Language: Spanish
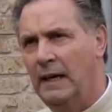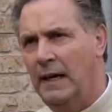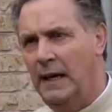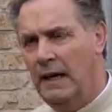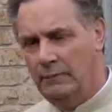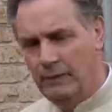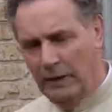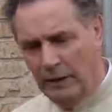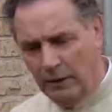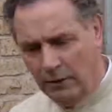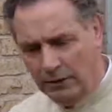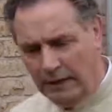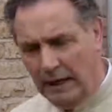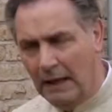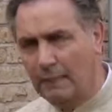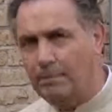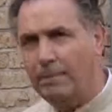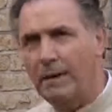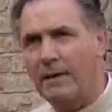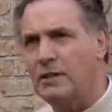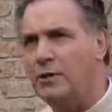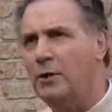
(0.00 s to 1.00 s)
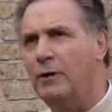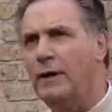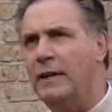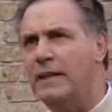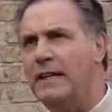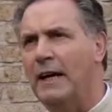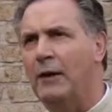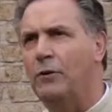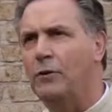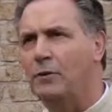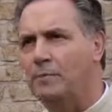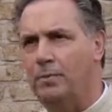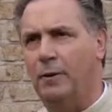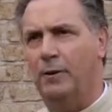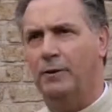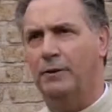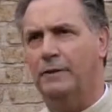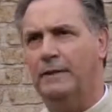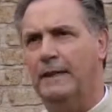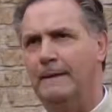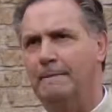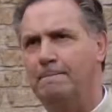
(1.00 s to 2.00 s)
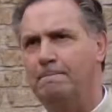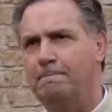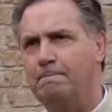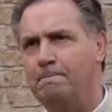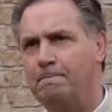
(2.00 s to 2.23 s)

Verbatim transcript: El valor de la persona ya no importa.